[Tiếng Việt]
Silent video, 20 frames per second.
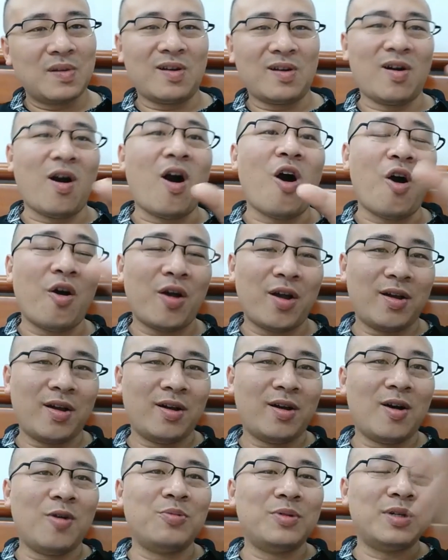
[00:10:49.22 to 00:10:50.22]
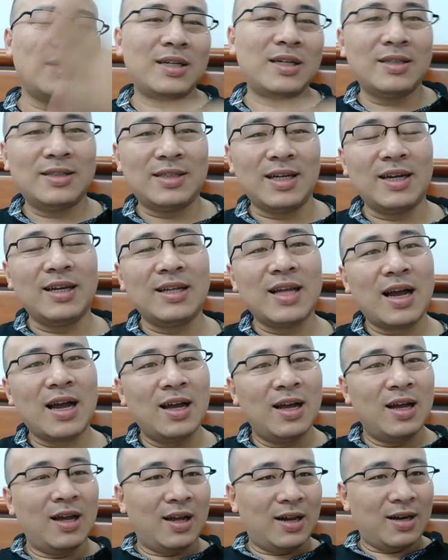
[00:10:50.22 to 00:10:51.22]
gò ấy, ông ấy chế ra
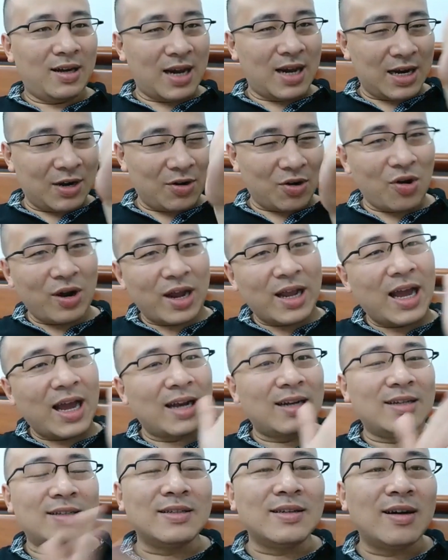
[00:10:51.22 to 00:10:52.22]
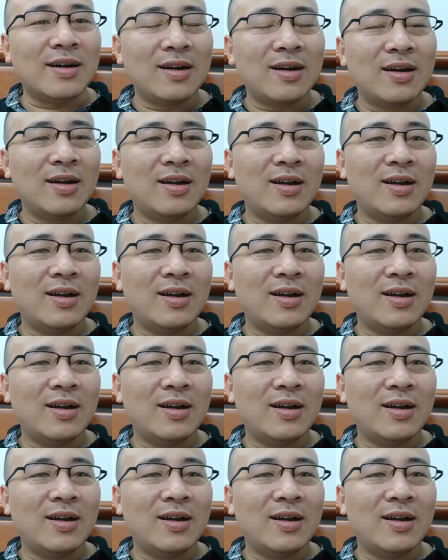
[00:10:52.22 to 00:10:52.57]
là nó có cái ngăn ở giữa.